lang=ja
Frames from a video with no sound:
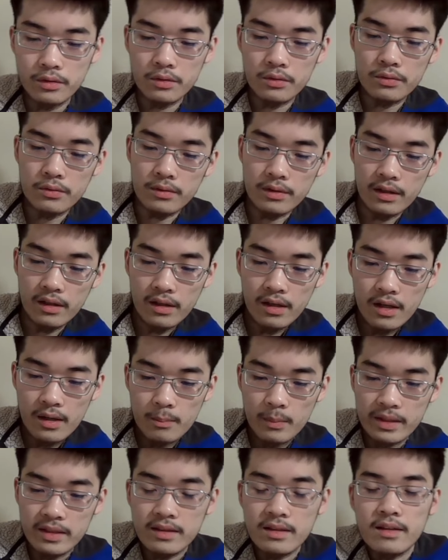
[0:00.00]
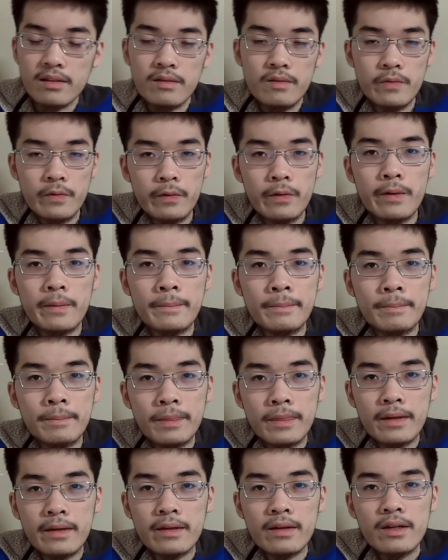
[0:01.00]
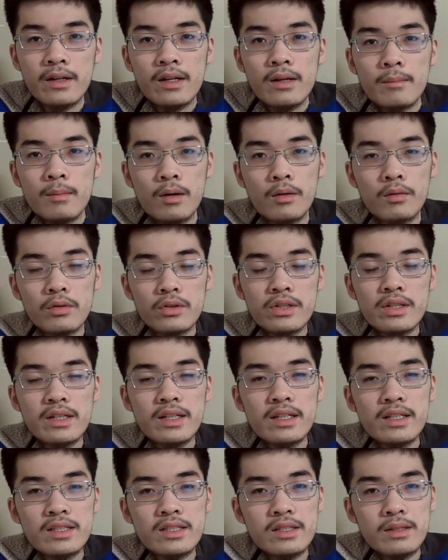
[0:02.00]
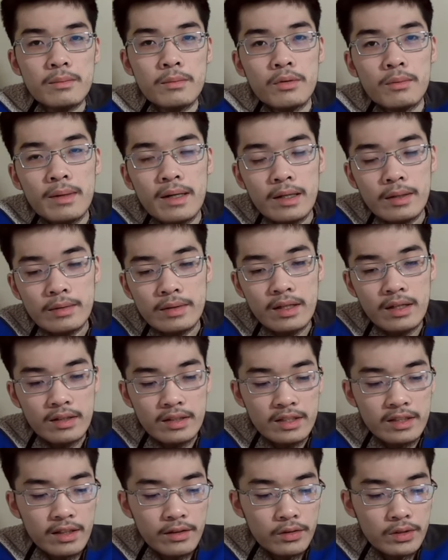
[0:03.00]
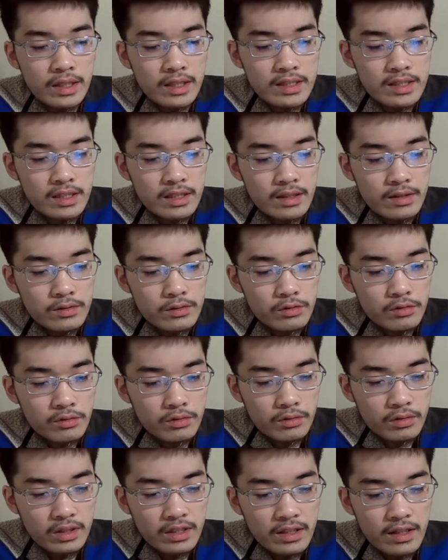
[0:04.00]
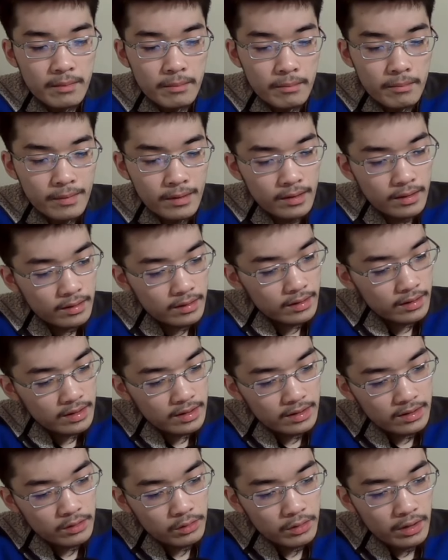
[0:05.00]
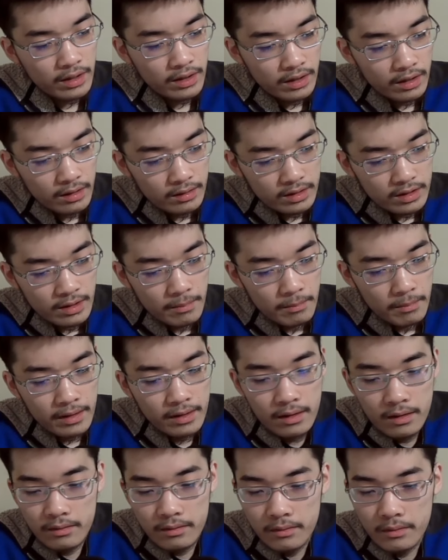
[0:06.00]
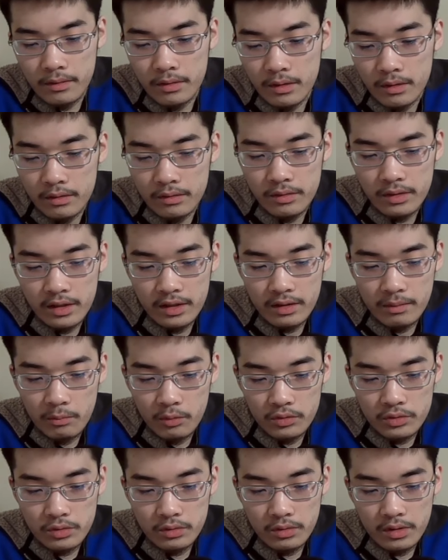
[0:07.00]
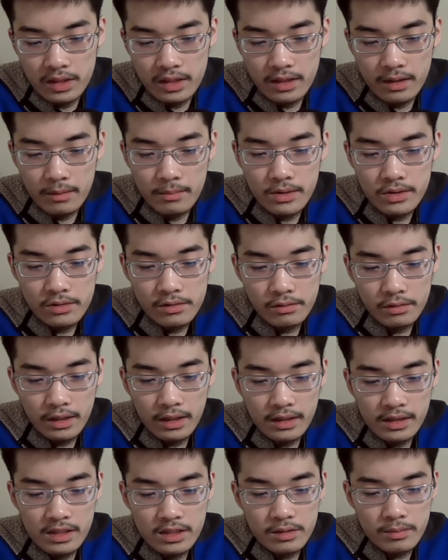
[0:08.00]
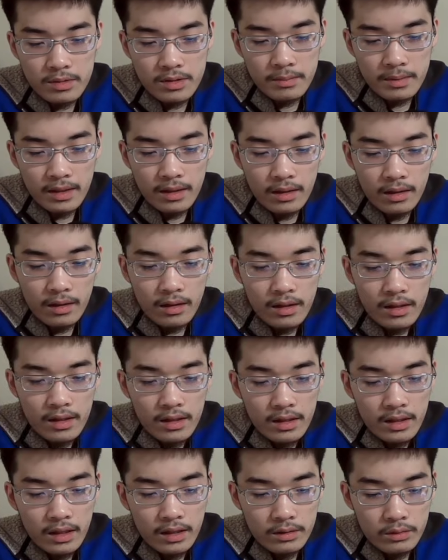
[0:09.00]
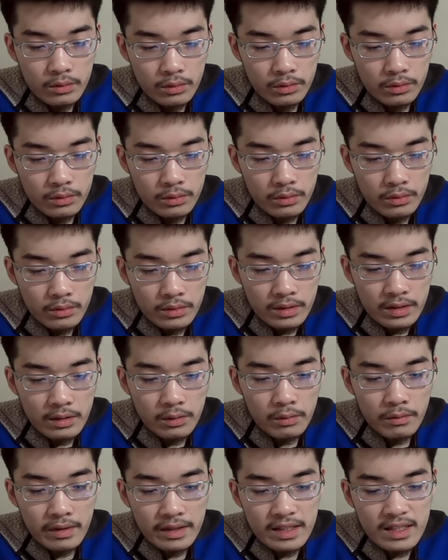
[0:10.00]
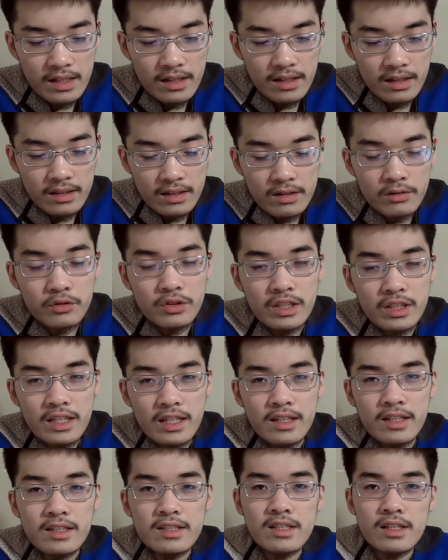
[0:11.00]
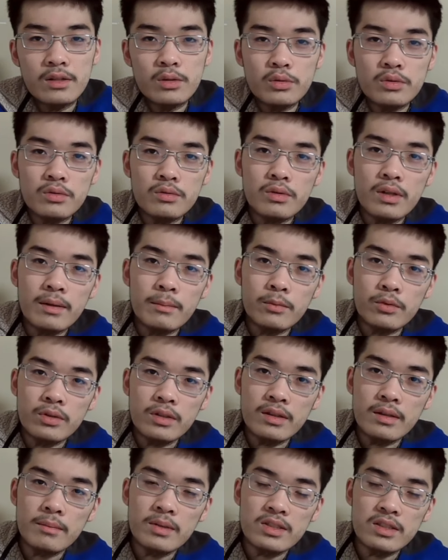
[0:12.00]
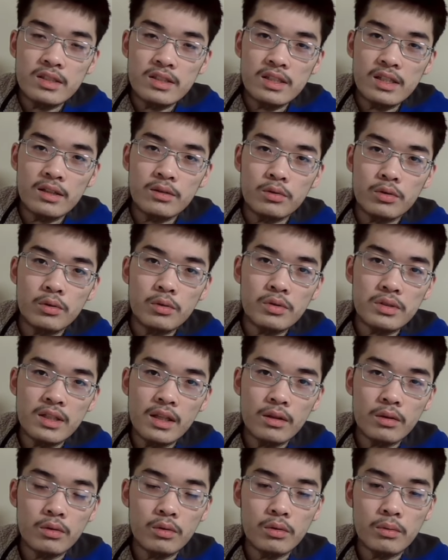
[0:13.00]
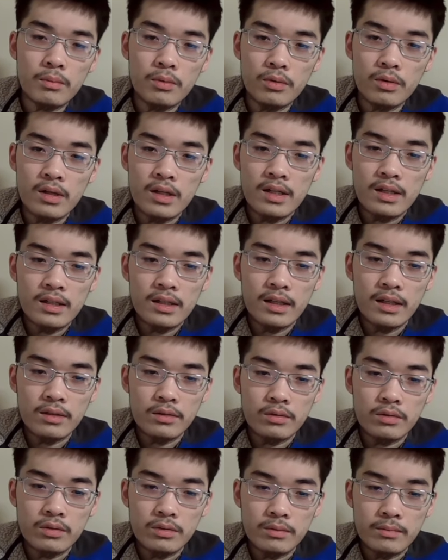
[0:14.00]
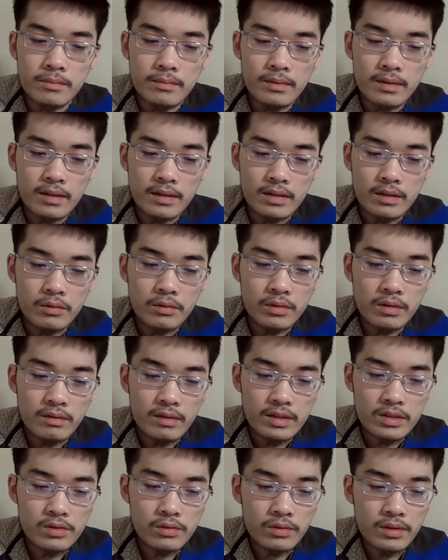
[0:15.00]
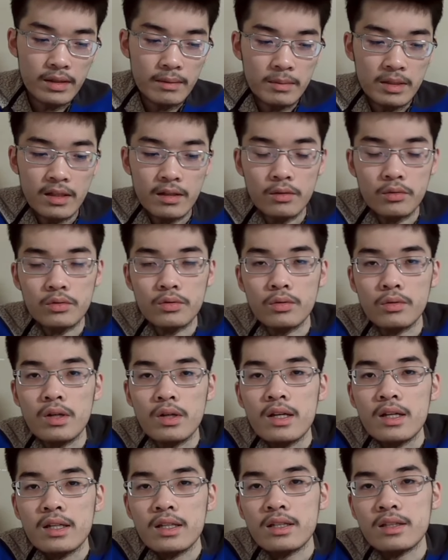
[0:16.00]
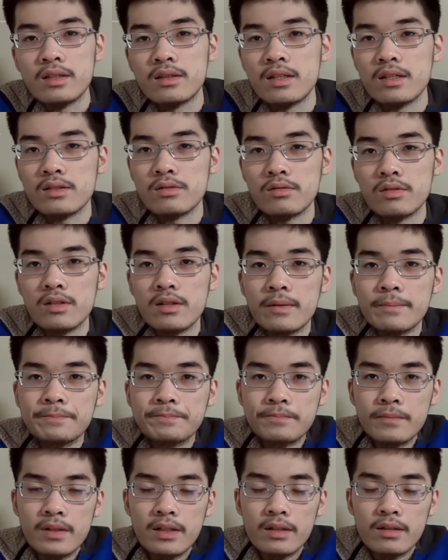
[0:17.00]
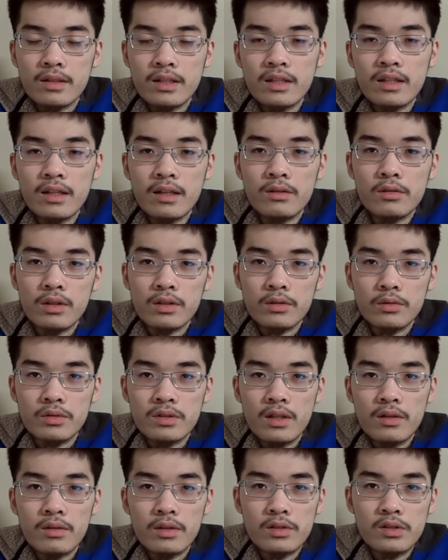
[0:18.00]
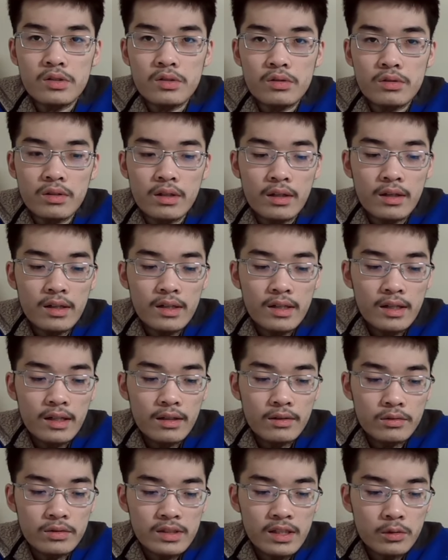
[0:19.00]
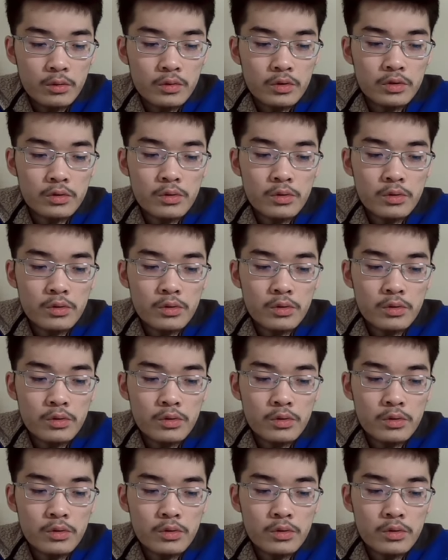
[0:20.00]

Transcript: ていうふうに、まあ、言ったんですよね。、まあ、これに関しても、まあ、なんか似たような発言、ちょっと2年、去年か2年前かぐらいにもちょっと立憲民主党を叩き潰すみたいな、あの、ことを、日本はいらない、日本にいらない政党とかも言ってましたし、あと共産党も、あの、なんか日本には必要ないみたいなことを言って、それで、なんか立憲とか共産とかそういうような、あの、政党の